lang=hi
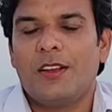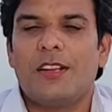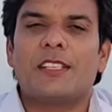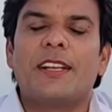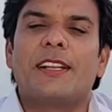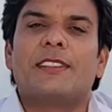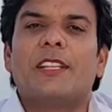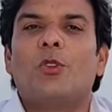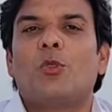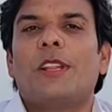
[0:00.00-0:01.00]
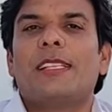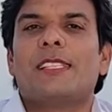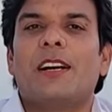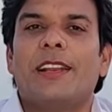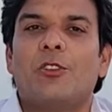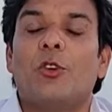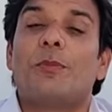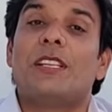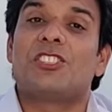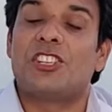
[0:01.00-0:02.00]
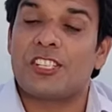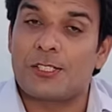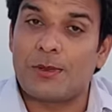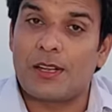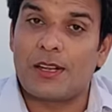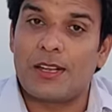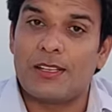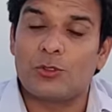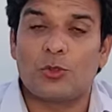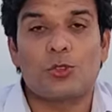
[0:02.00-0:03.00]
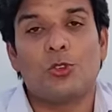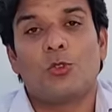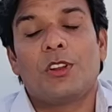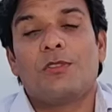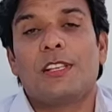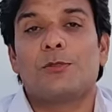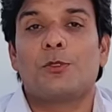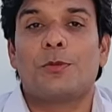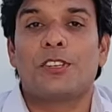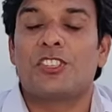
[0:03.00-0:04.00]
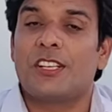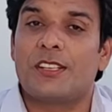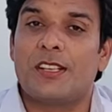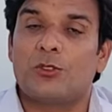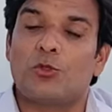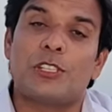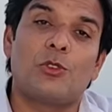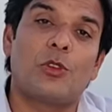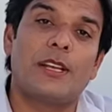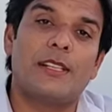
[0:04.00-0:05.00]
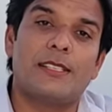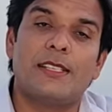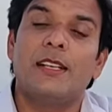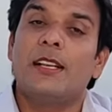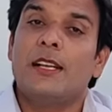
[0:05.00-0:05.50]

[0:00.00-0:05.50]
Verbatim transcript: न जाने कितने लोगों ने इस गाने को अपने स्टेटस पर लगाया तो कुछ लोगों ने फेसबुक पर शेयर किया तो कुछ लोगों ने इसे